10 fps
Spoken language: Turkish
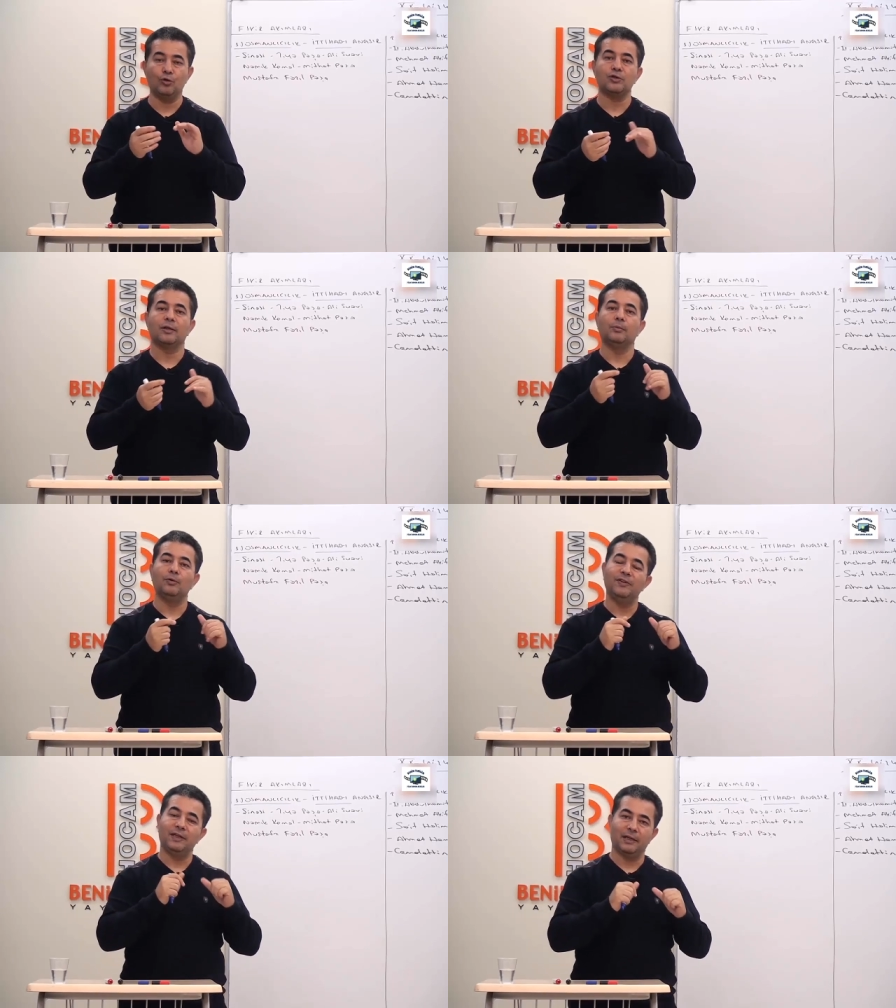O yüzden de
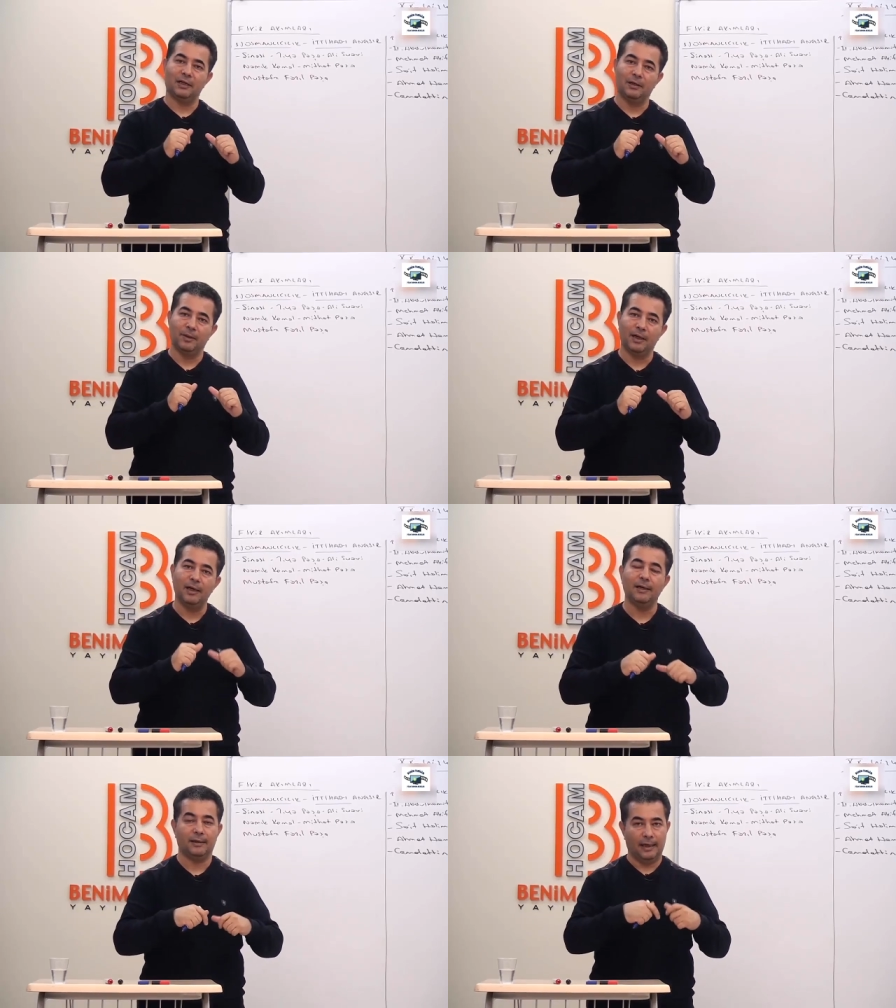bu fikir
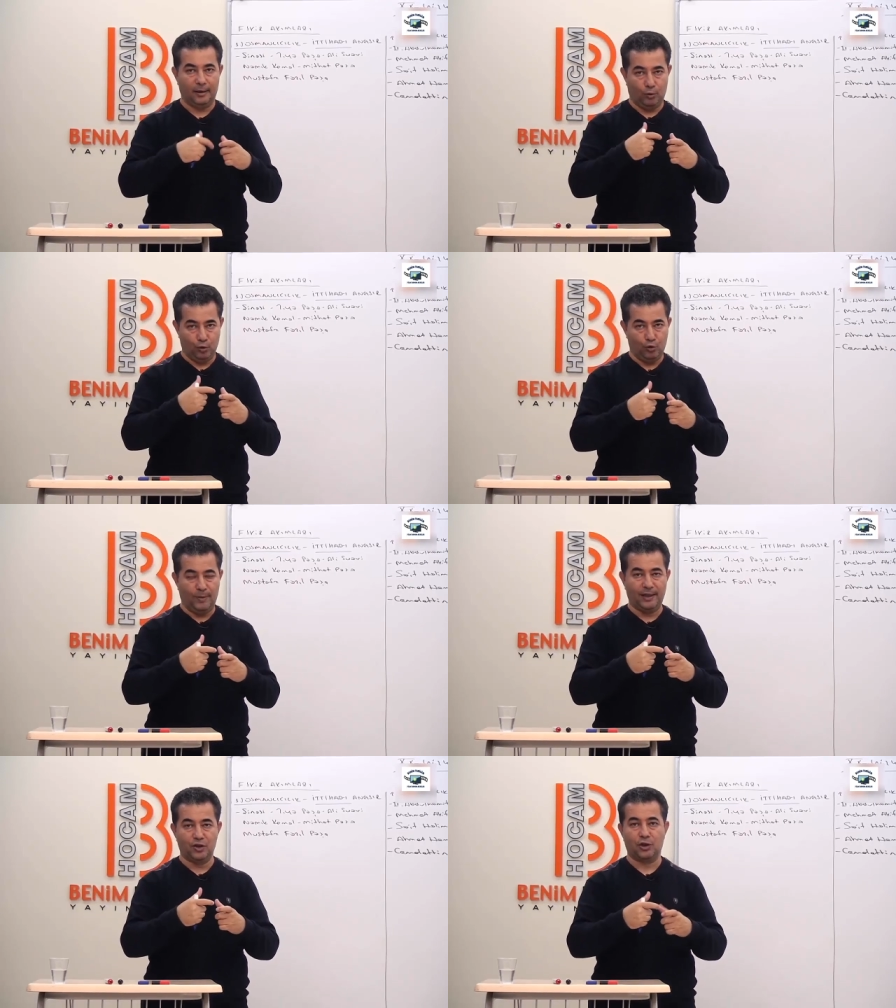akımına yani
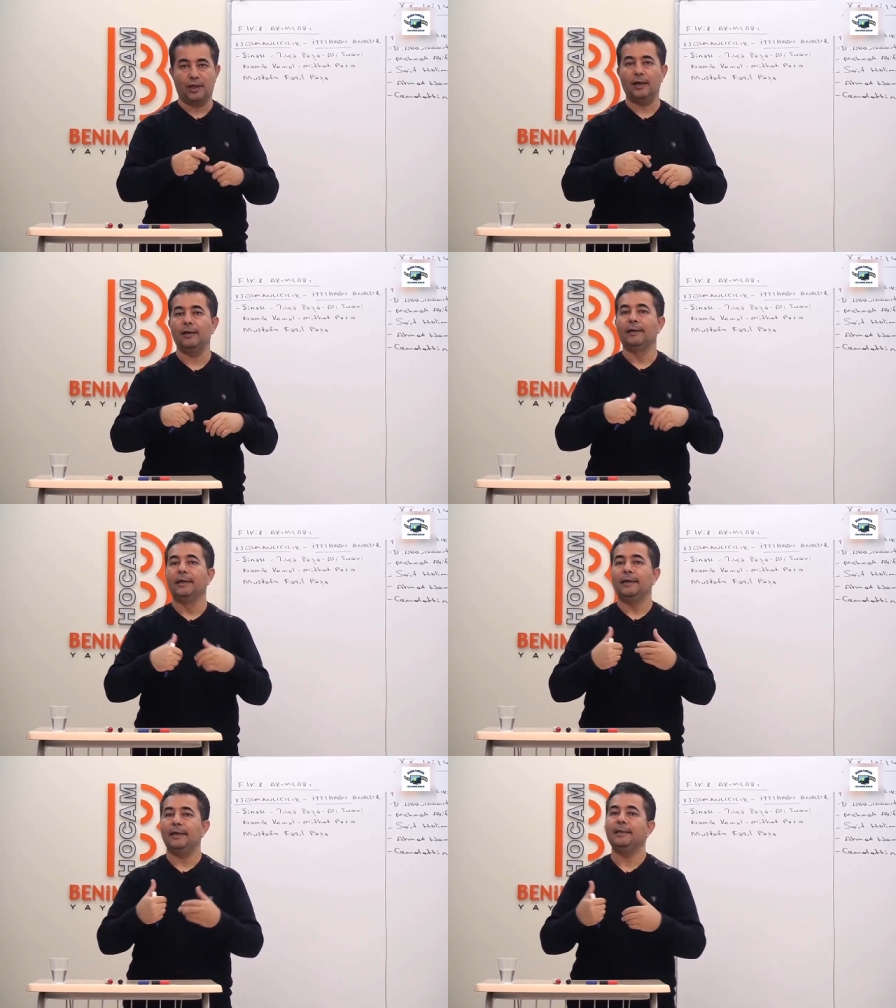Osmanlıcılığa
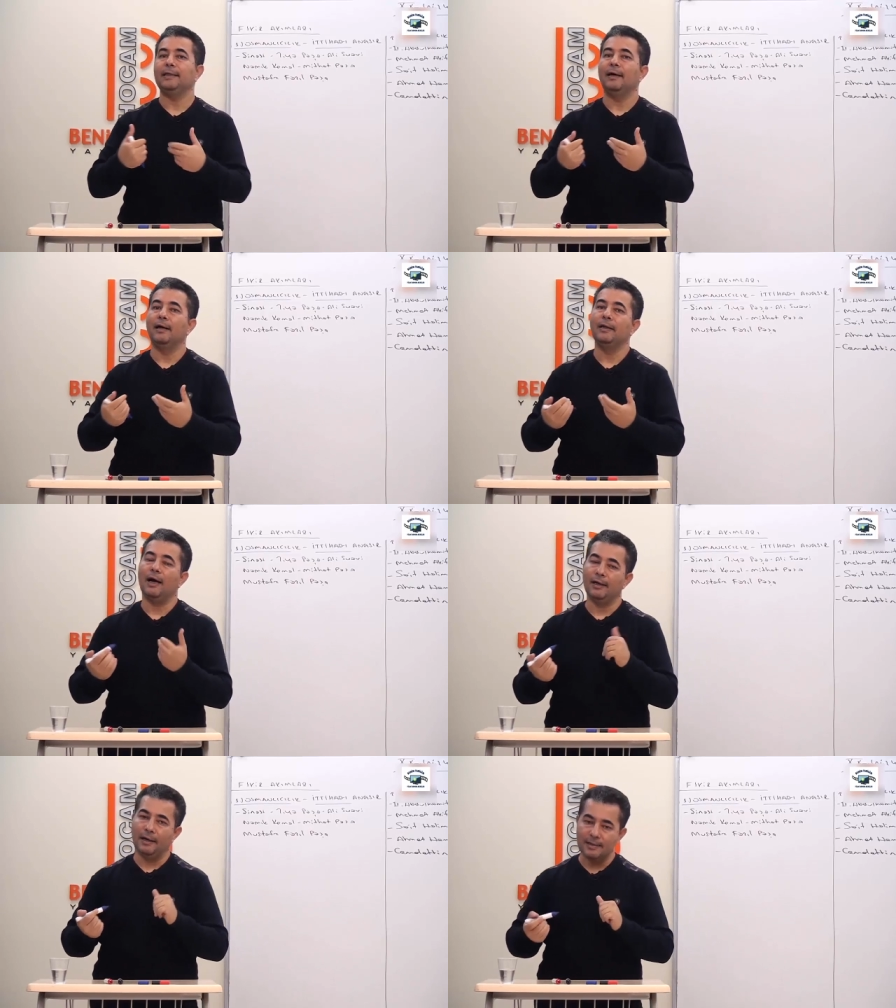ittihadı
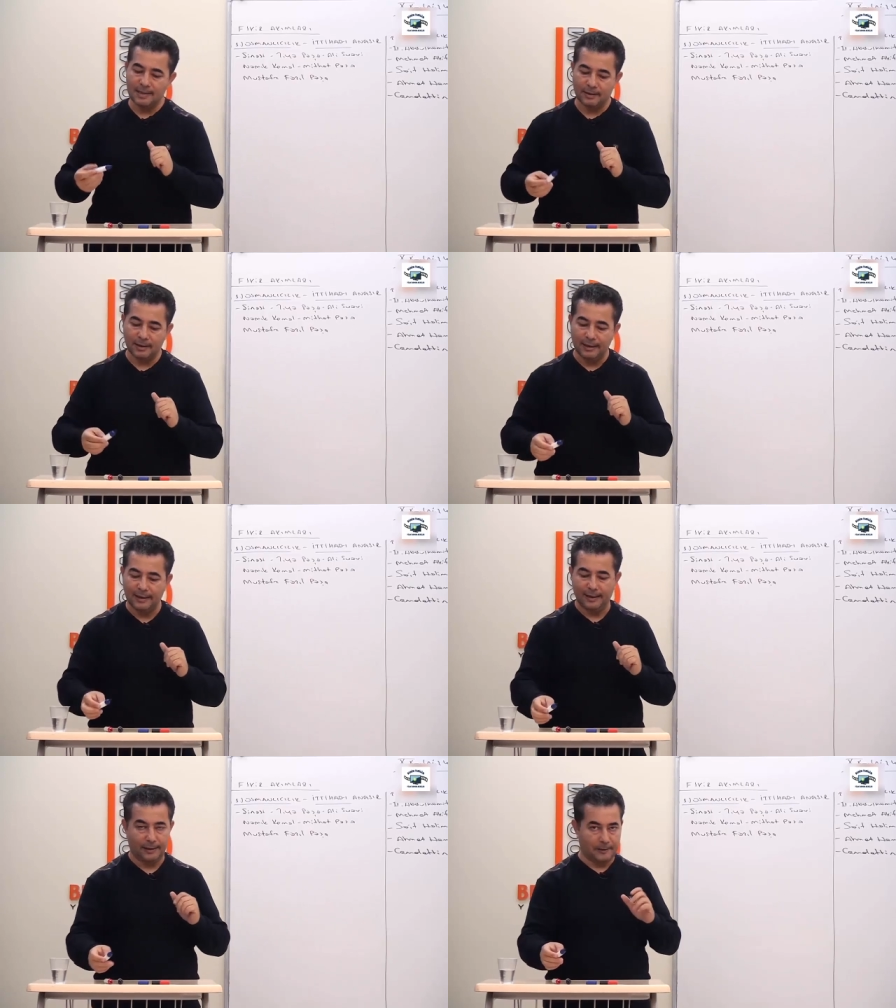anasırda
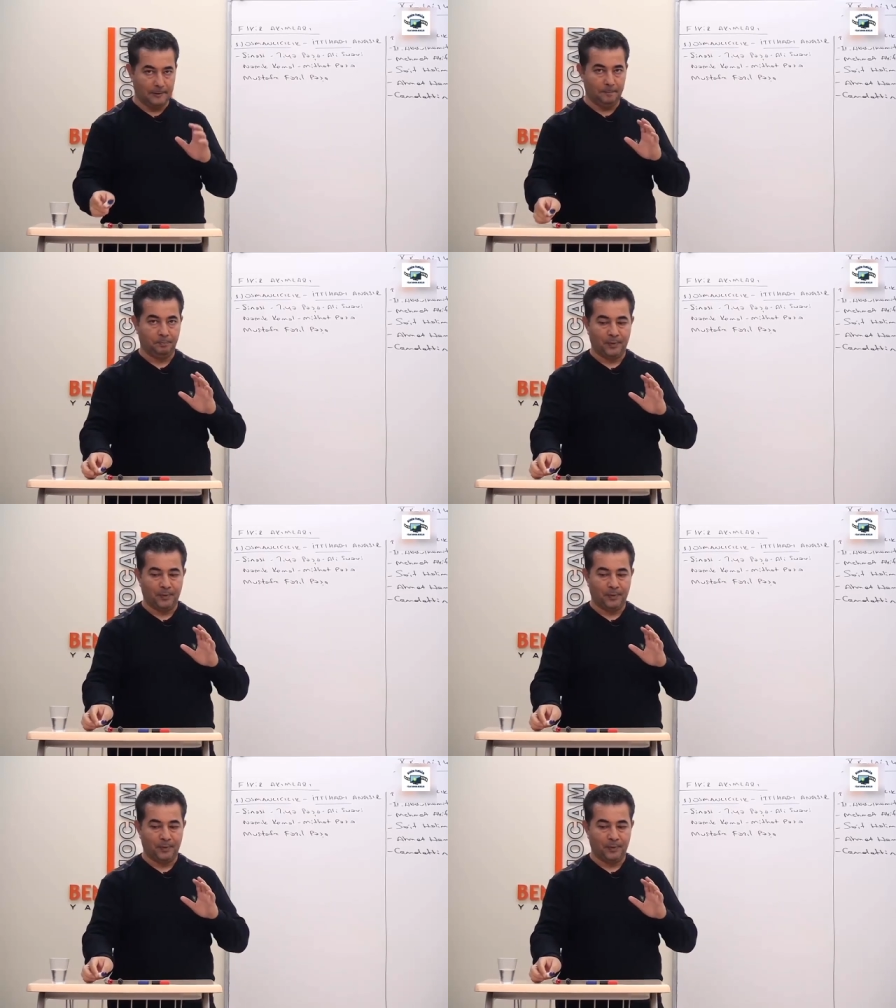denilir.